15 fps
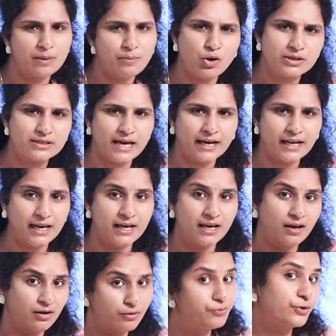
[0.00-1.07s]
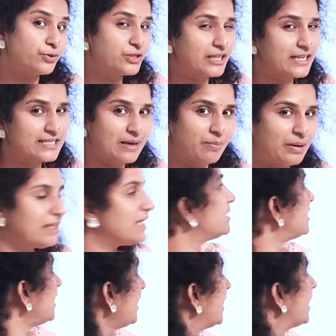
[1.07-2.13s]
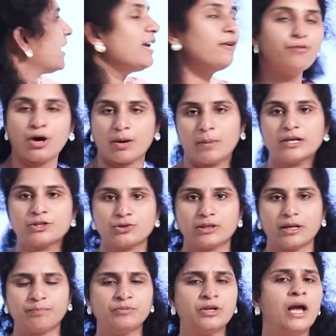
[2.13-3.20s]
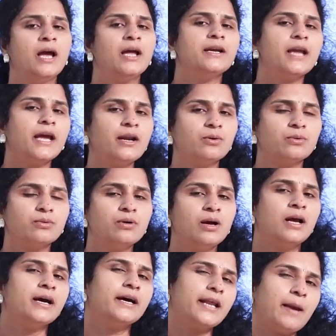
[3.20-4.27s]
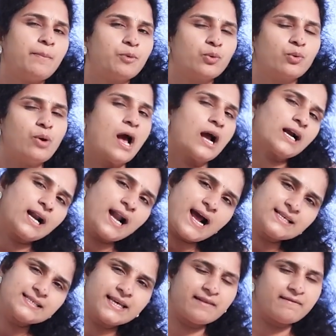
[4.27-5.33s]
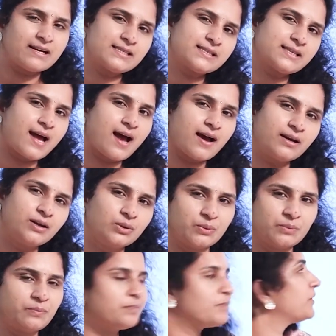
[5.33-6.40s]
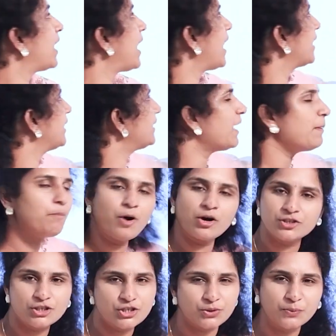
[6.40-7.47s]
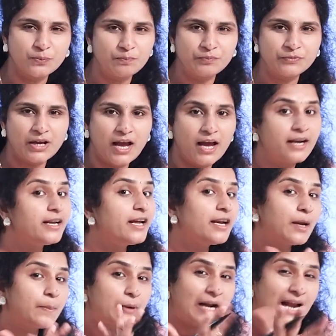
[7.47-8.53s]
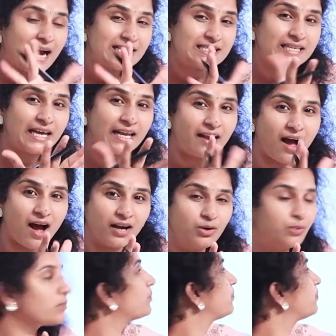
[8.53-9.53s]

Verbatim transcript: చూద్దాము ఒకసారి ఫ్యూచర్కి సంబంధించి ఈ ఫార్ములా చూద్దాం నేను రేపు క్లాస్కి వస్తాను అంటే పాజిటివ్ నేను రేపు క్లాస్కి రాను